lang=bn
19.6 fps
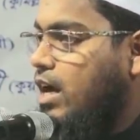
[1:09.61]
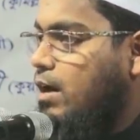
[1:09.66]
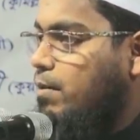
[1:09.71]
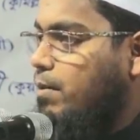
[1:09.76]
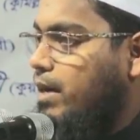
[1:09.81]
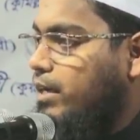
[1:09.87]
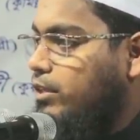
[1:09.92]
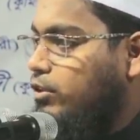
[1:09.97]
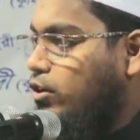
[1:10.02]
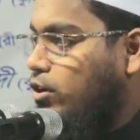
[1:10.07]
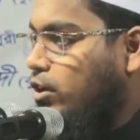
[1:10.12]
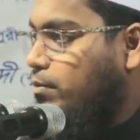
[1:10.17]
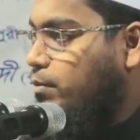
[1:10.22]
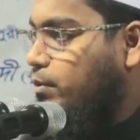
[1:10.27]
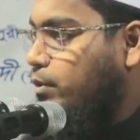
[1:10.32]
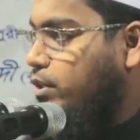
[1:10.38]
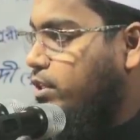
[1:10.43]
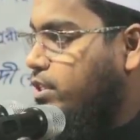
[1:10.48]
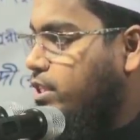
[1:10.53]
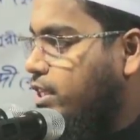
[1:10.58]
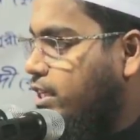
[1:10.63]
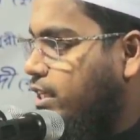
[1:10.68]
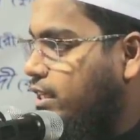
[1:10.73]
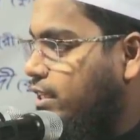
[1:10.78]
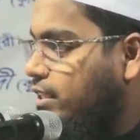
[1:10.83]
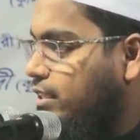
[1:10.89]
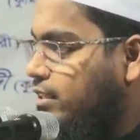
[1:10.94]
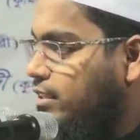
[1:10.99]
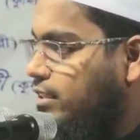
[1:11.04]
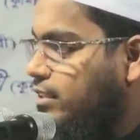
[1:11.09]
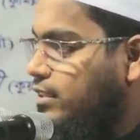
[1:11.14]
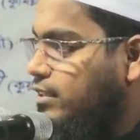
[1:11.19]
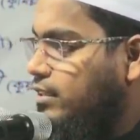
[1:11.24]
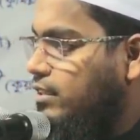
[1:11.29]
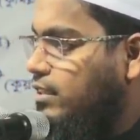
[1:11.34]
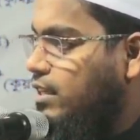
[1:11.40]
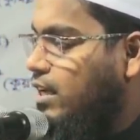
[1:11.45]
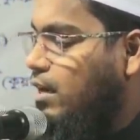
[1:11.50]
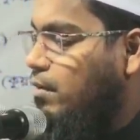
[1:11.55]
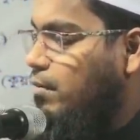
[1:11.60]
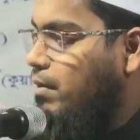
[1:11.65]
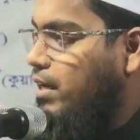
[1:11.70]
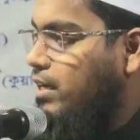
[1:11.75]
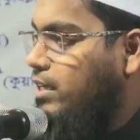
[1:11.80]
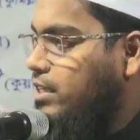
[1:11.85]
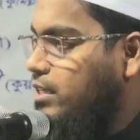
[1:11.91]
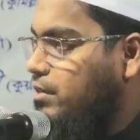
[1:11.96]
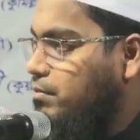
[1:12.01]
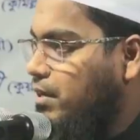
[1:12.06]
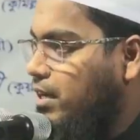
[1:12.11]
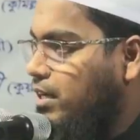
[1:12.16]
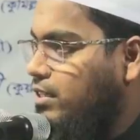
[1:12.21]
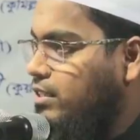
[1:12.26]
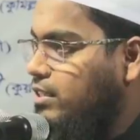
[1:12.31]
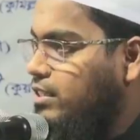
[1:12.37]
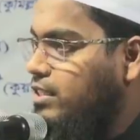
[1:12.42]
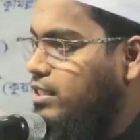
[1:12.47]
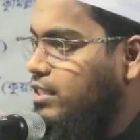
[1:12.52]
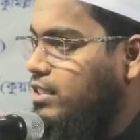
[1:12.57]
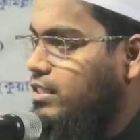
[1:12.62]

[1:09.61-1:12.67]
আবার ধরা পড়েছে আবার রিমান্ড